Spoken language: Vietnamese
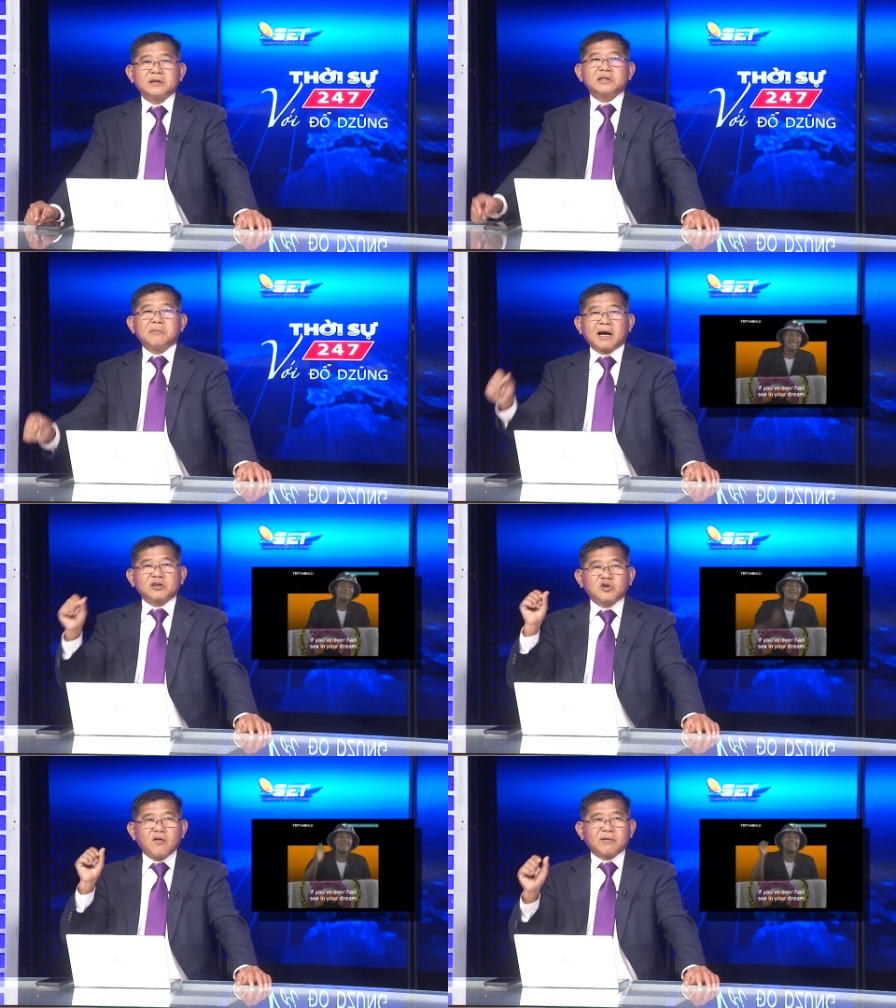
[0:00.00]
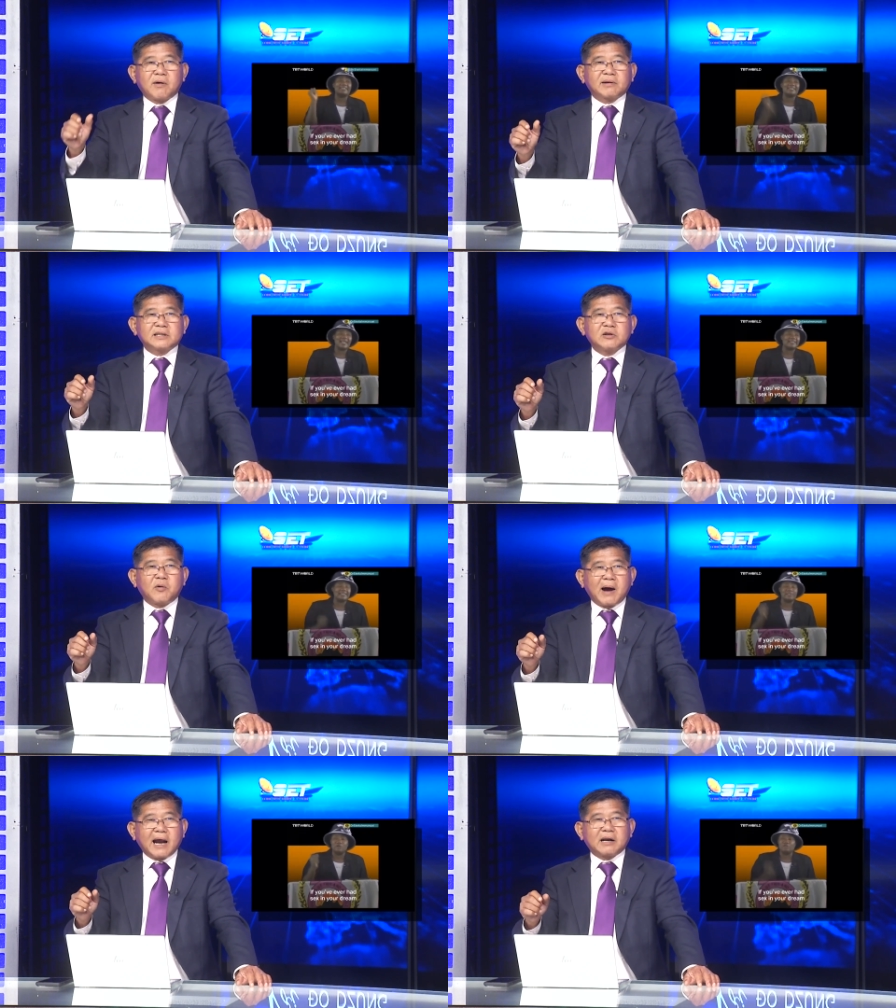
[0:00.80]
Nhưng mà cái chỗ văn phòng bác sĩ
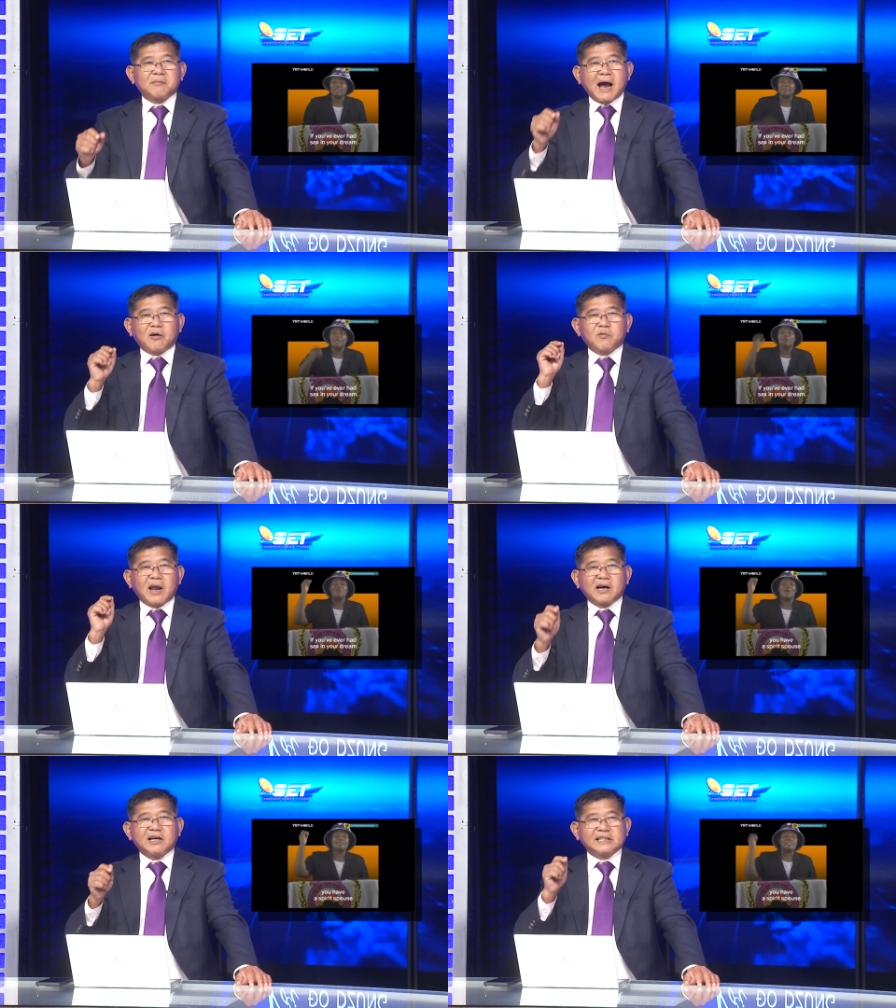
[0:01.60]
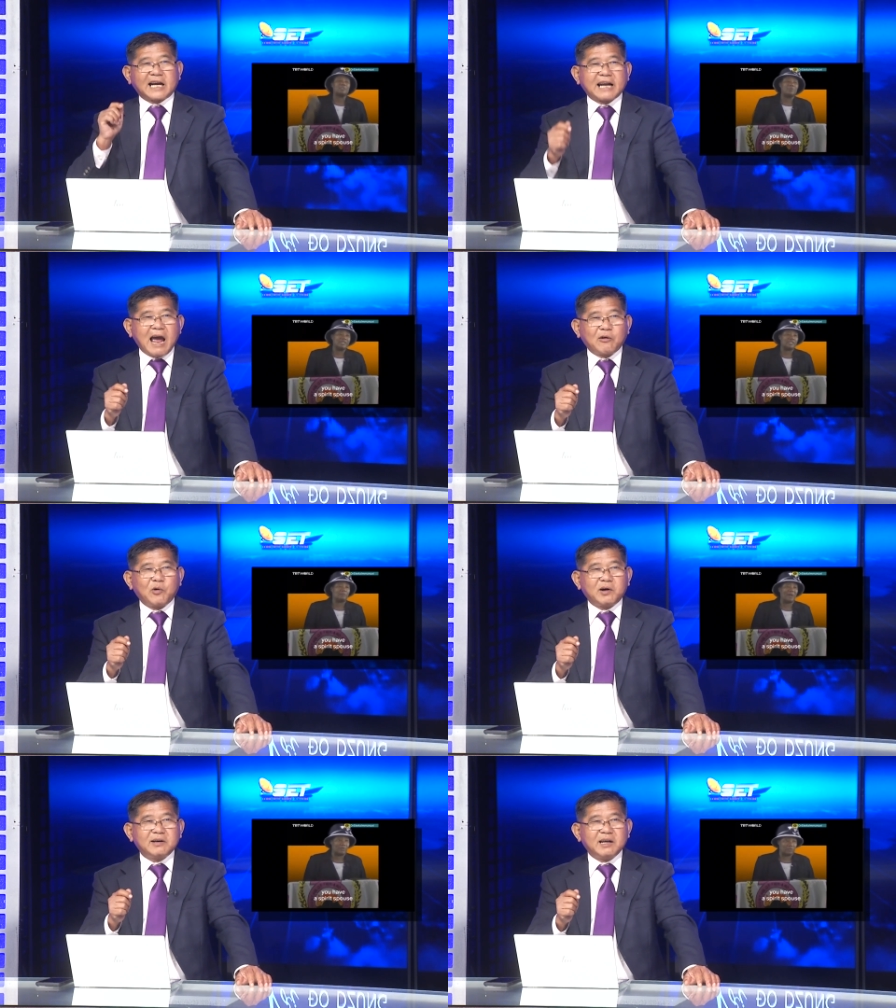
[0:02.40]
của bà đó, bà cũng là người giảng đạo
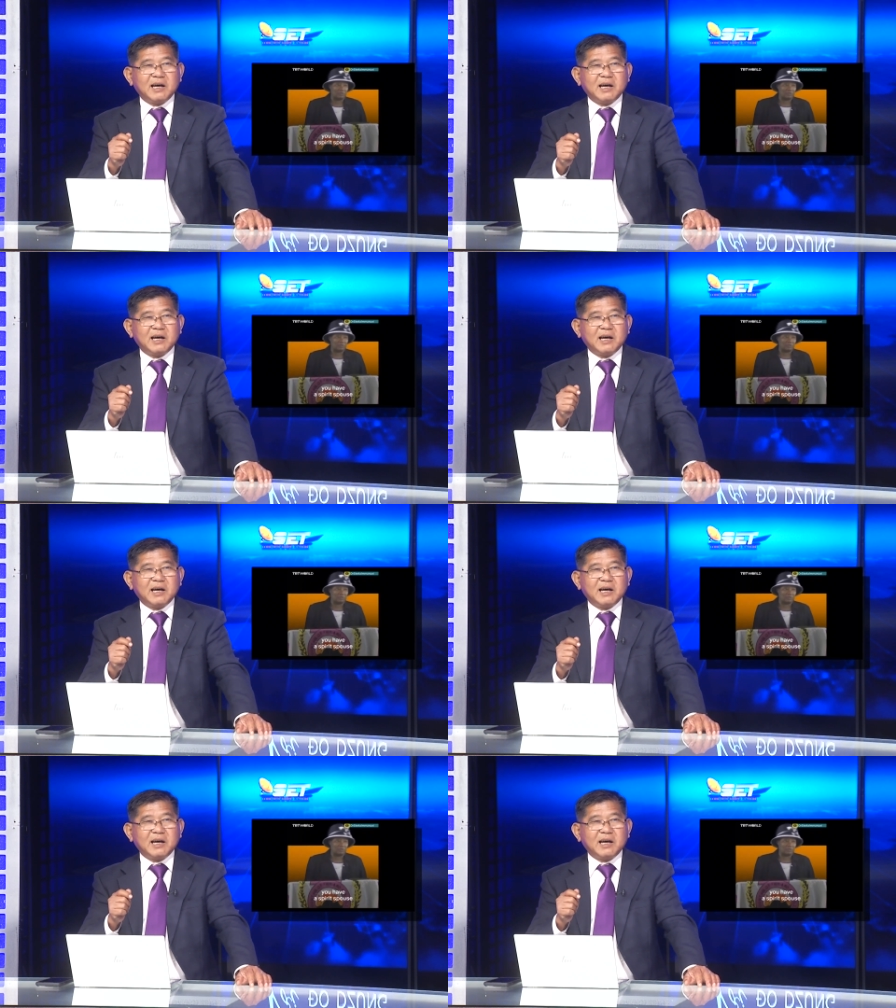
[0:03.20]
luôn.